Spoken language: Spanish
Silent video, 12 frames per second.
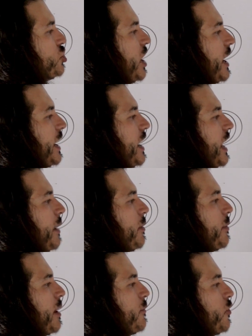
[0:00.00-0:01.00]
chakra, que
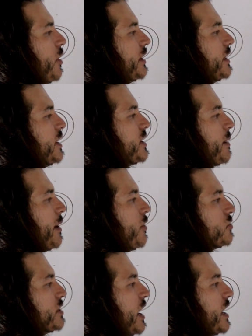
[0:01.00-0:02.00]
vibra en violeta,
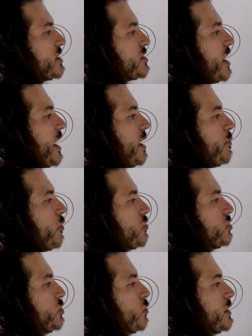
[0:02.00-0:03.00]
llamado Sahasrara por
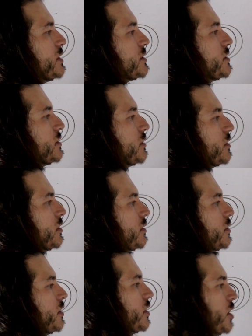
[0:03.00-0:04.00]
los hindúes,
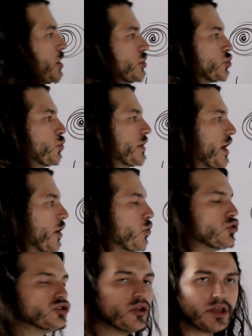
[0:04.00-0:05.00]
surge
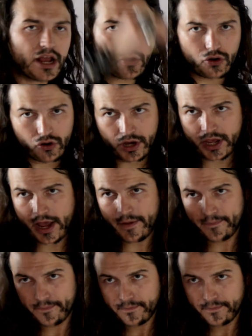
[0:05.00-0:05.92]
justo de la coronilla.